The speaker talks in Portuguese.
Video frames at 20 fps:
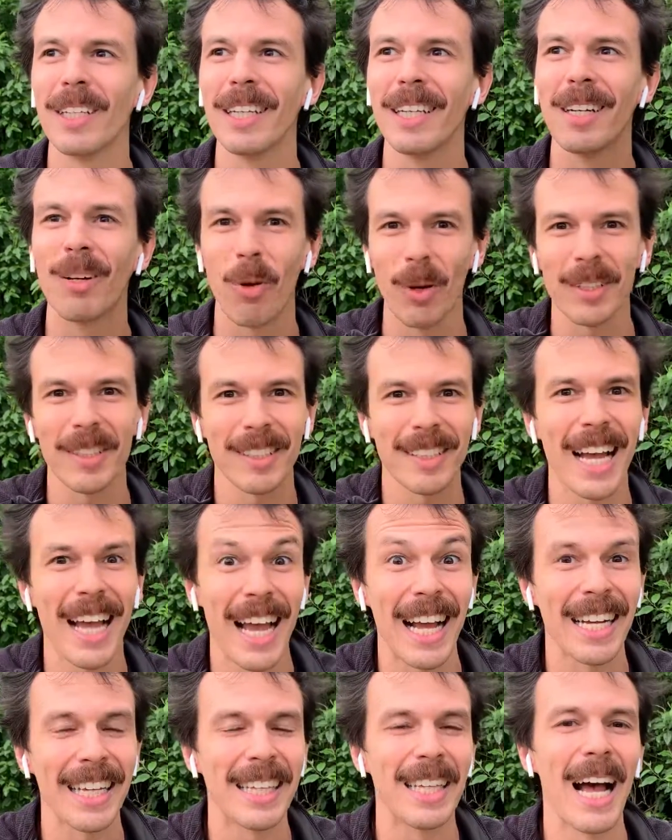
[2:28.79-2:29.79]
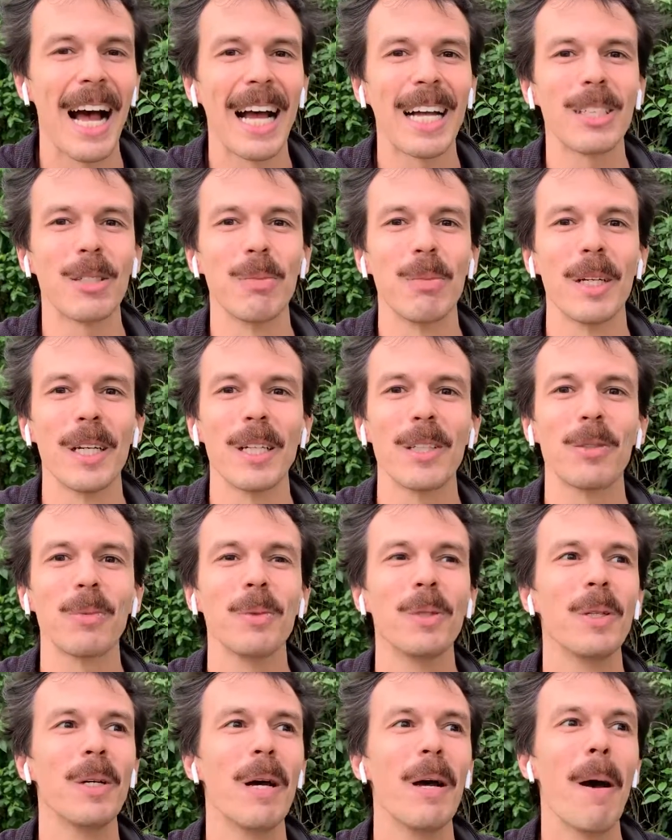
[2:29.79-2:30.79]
e coisas da realidade mesmo,